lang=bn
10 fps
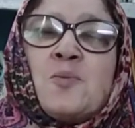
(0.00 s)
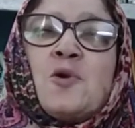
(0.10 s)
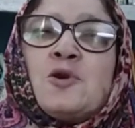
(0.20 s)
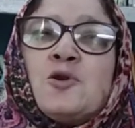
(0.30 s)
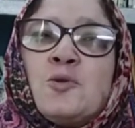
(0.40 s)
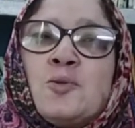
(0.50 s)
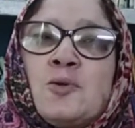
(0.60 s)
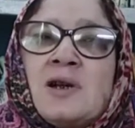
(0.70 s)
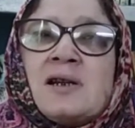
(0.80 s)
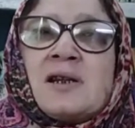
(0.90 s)
পদ্ম
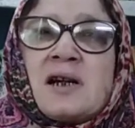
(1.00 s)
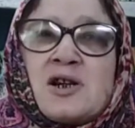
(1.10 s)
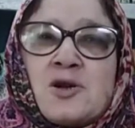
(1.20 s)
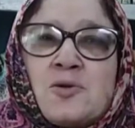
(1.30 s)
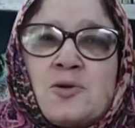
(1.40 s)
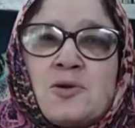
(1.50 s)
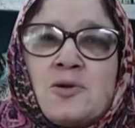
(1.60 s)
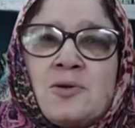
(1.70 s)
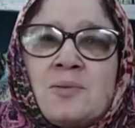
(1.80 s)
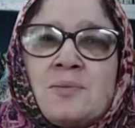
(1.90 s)
ফুলের চাষ করতো